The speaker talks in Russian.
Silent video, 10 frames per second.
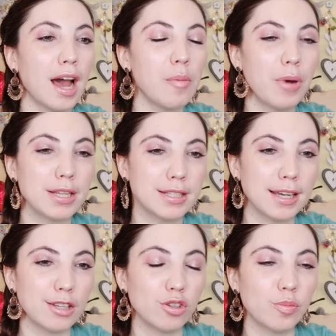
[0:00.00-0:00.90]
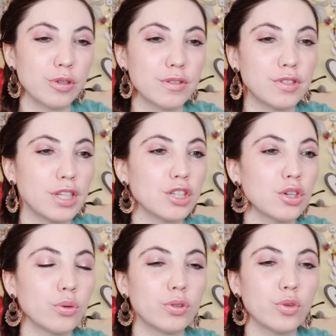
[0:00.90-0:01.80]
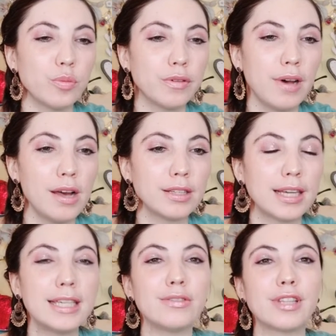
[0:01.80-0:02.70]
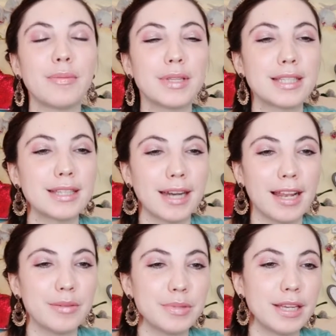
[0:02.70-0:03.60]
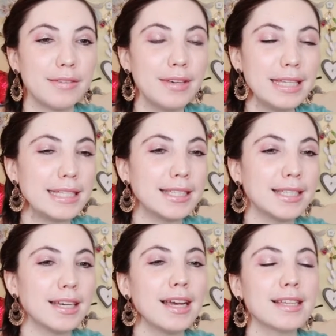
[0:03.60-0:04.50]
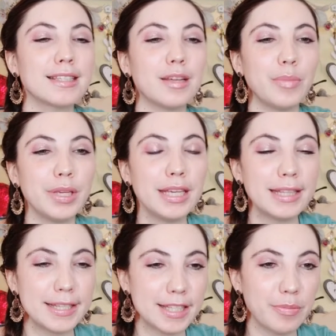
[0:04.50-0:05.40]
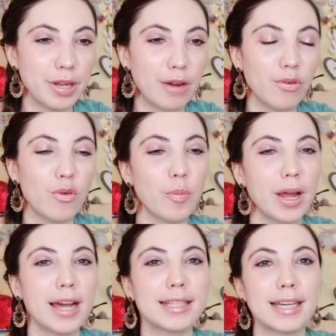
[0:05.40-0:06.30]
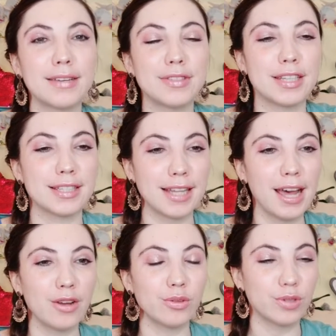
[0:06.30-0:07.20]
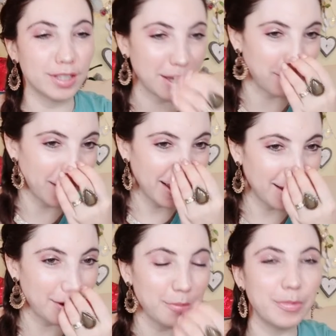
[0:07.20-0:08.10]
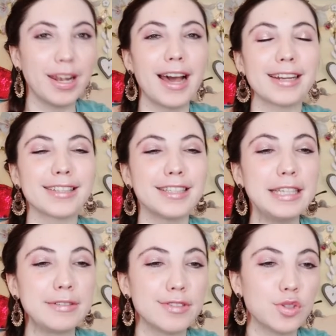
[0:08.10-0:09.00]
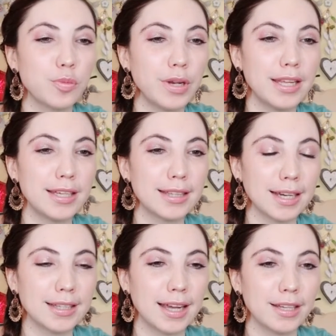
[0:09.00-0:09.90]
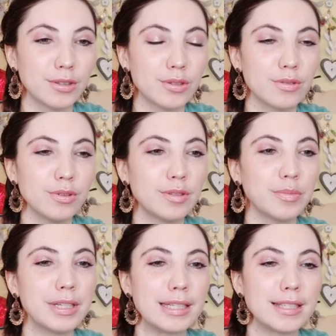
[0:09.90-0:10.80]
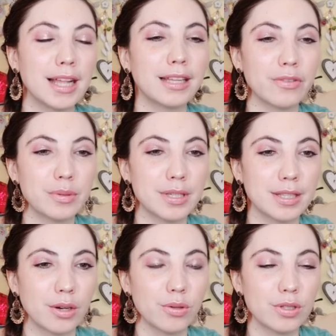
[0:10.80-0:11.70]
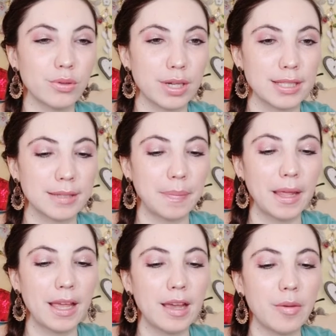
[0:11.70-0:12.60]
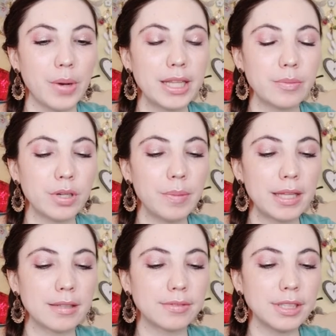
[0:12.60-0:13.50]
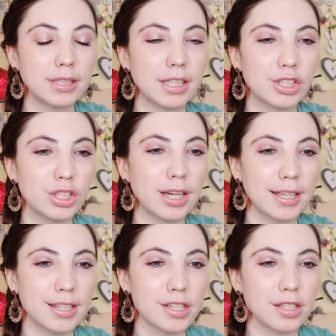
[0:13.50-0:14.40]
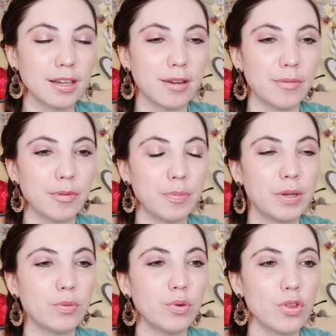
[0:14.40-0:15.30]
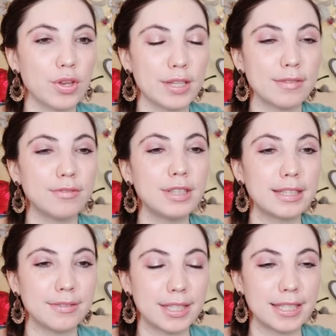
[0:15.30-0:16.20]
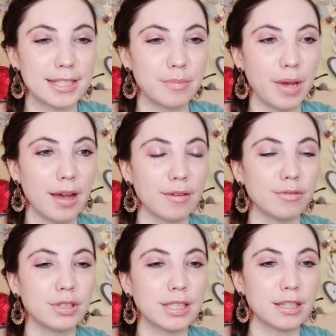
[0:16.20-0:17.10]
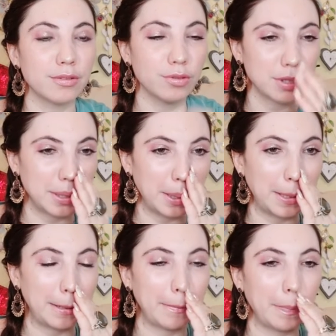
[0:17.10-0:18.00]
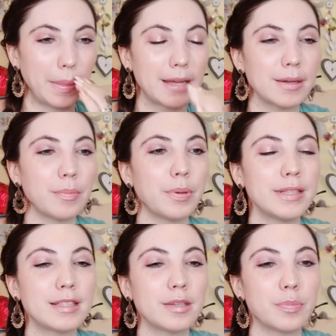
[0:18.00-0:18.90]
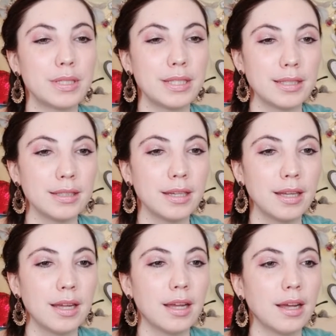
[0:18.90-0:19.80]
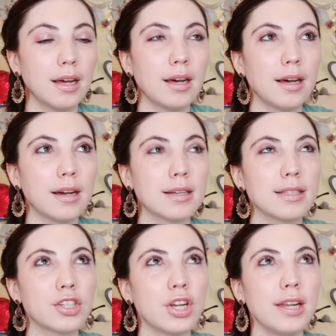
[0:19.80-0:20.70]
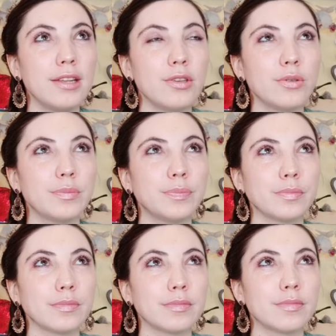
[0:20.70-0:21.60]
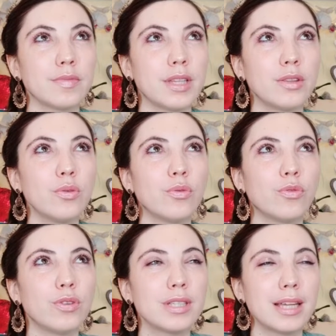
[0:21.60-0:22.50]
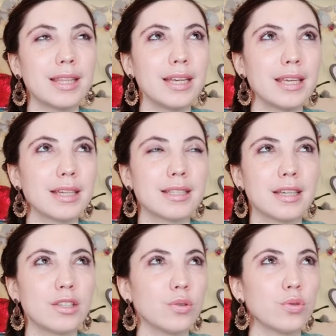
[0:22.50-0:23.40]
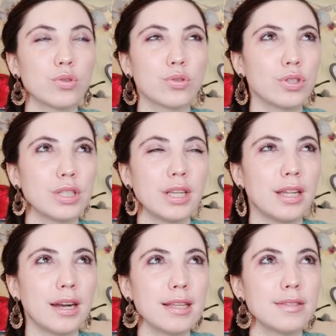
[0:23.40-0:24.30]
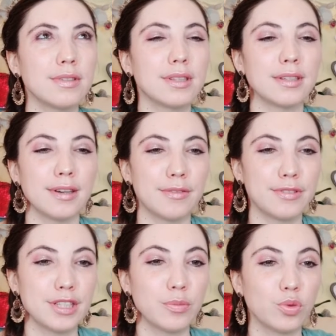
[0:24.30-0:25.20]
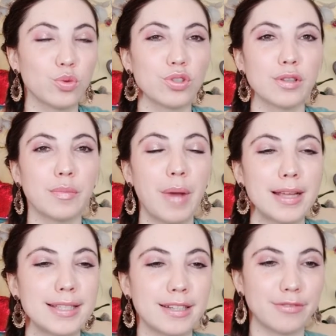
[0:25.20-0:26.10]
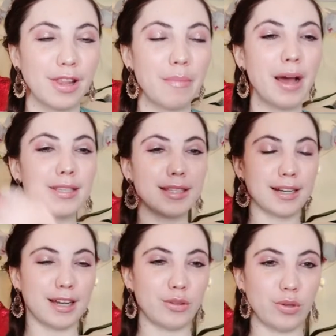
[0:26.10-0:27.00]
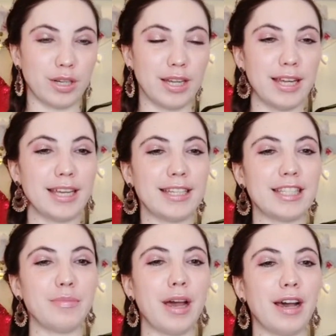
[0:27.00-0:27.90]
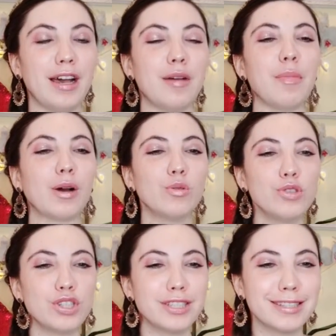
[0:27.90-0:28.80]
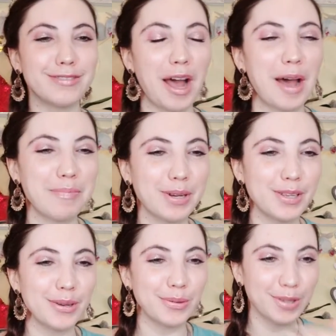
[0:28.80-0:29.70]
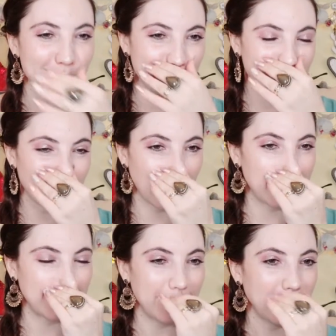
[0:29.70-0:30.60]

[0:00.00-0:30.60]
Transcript: опасные, которые просто всех жрут и убивают, убивают, они вот там на центральном телевидении, знаменитости мирового порядка, их все знают, у них там э, миллиард книг, выступлений и так далее. То есть вот мы сталкиваемся с такой ситуацией. Поэтому, ребята, вы должны, конечно, в первую очередь вытравить из себя вот этот вот э, а, а, принцип силы, а, к сожалению, ну, в эзотерике, кстати, он тоже очень сильно развит. Всем нужен мастер-фломастер, который из себя могущество определенное излучает